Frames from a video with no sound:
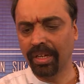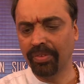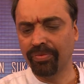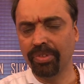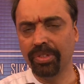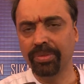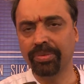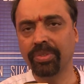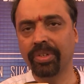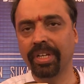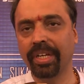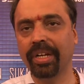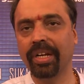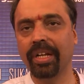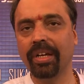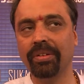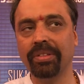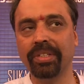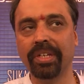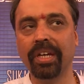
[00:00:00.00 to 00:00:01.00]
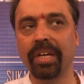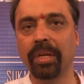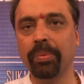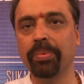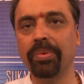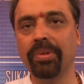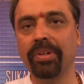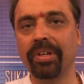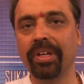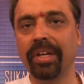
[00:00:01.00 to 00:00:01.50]
ஆர்ட்ஃபுல்ஸுடைய இரண்டாவது
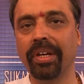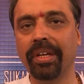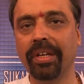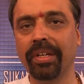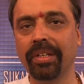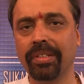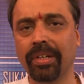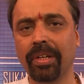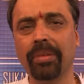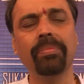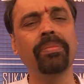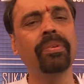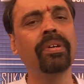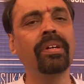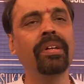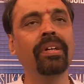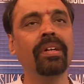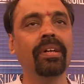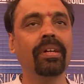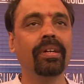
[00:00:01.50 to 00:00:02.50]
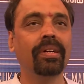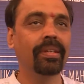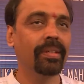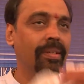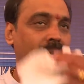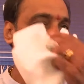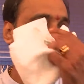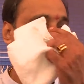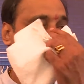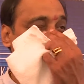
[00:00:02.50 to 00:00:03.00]
தயாரிப்பு இணையதளம்
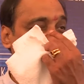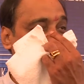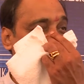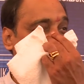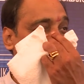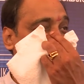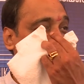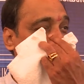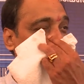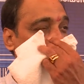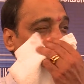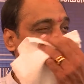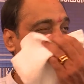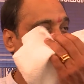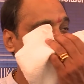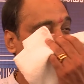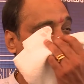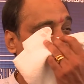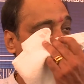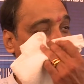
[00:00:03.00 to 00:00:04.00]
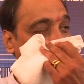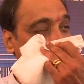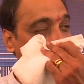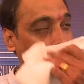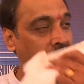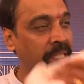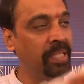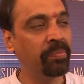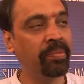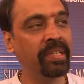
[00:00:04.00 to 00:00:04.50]
இந்த இந்த படம்
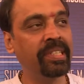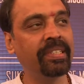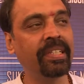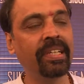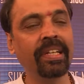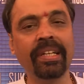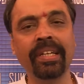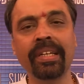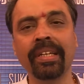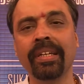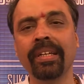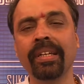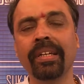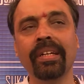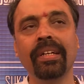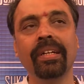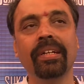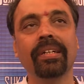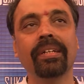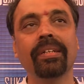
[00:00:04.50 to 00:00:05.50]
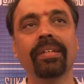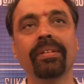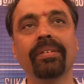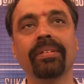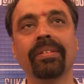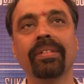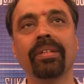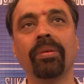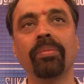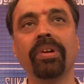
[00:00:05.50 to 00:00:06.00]
வந்து பேசிக்கலி
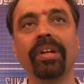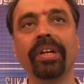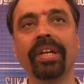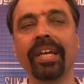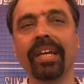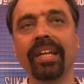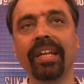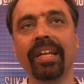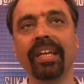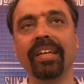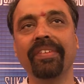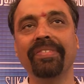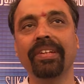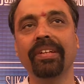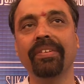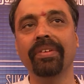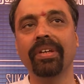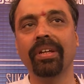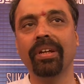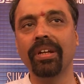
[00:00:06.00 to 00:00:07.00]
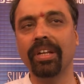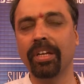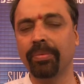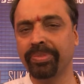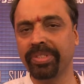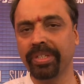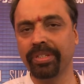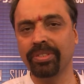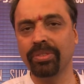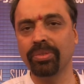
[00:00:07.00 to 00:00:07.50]
நம்மளுடைய டெய்லி லைஃப்பில் வி ஆல்
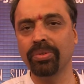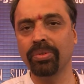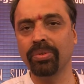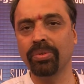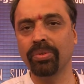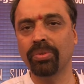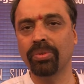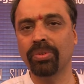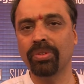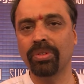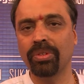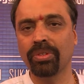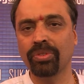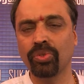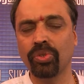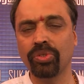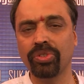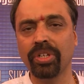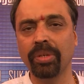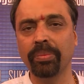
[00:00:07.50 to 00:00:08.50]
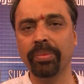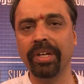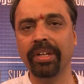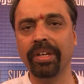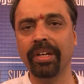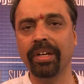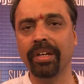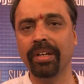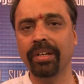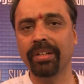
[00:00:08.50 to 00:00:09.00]
அப்சஸ் டு சோஷியல்
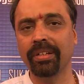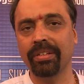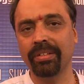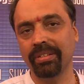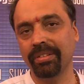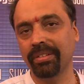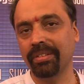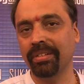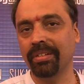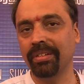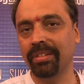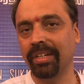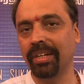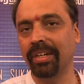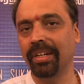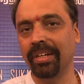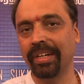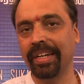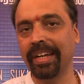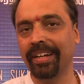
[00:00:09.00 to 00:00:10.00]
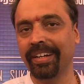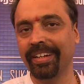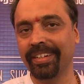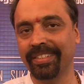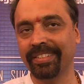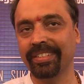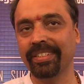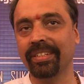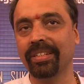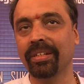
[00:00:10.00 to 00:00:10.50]
மீடியா அண்ட்
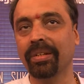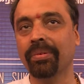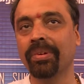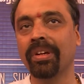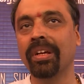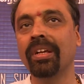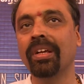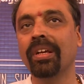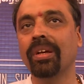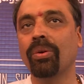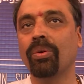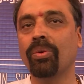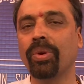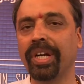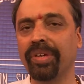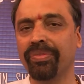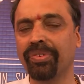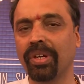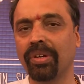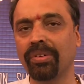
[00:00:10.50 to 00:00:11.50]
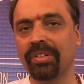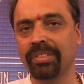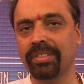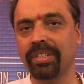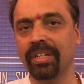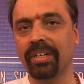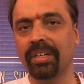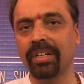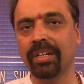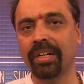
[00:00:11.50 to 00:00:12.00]
கேட்கட்ஸ் டுவெண்ட்டி ஃபோர்
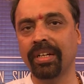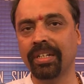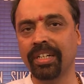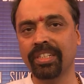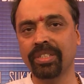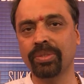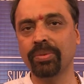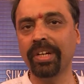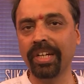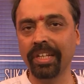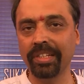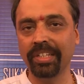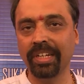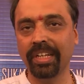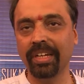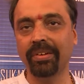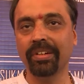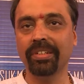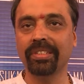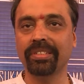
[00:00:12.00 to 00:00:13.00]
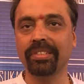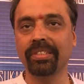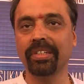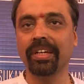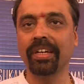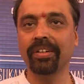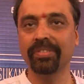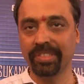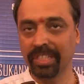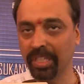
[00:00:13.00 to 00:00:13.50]
ஹவர்ஸில் அட்லீஸ்ட் டுவெண்ட்டி த்ரீ ஹவர்ஸ்
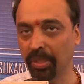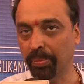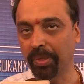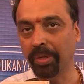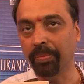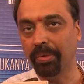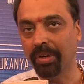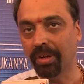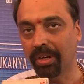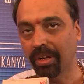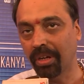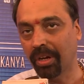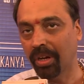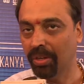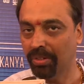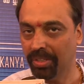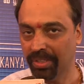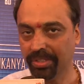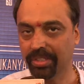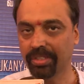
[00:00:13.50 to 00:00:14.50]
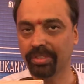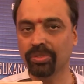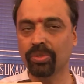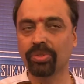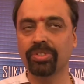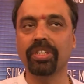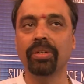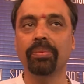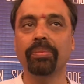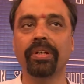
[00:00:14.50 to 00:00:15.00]
ஐ சீன் பீப்புள் ஆல்வேஸ்
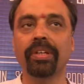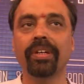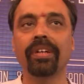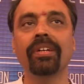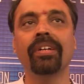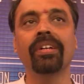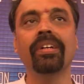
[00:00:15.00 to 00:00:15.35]
சோஷியல் மீடியா